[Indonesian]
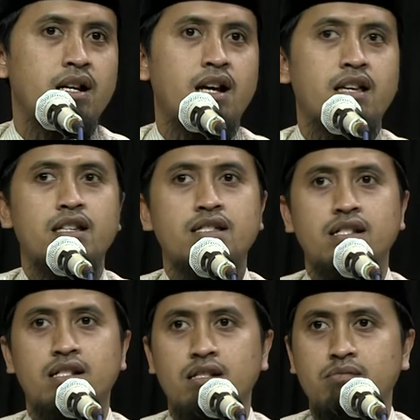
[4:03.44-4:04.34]
Ayat
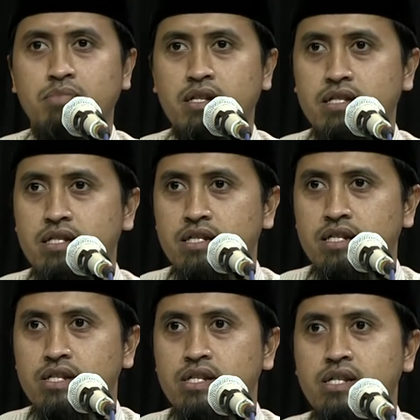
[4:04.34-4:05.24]
yang keempat
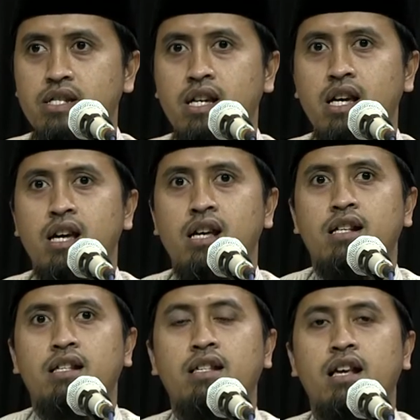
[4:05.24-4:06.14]
ini
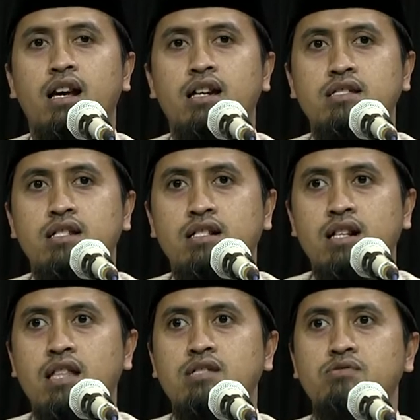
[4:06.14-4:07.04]
sangat
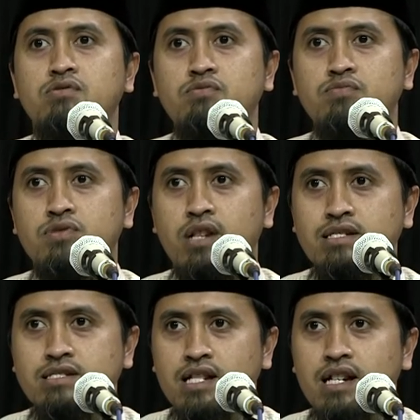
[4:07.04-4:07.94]
erat
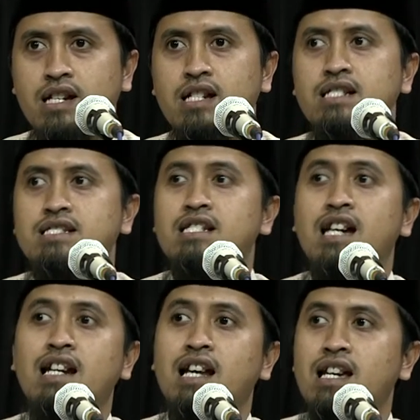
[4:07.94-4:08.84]
hubungannya
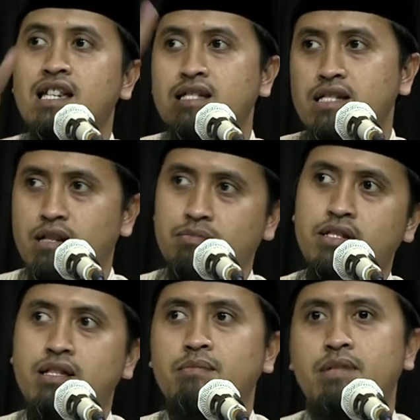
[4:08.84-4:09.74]
dengan ayat yang
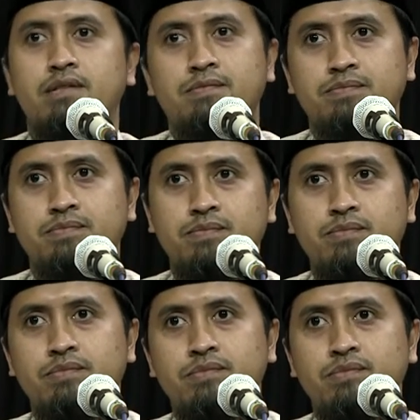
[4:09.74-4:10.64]
pertama.
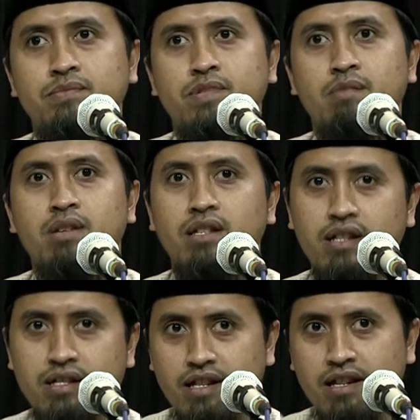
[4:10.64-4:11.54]
Masih
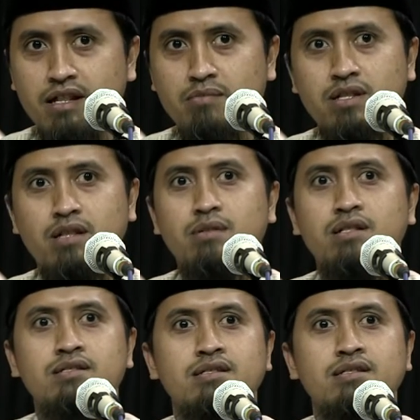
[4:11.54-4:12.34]
ingat ayat yang pertama?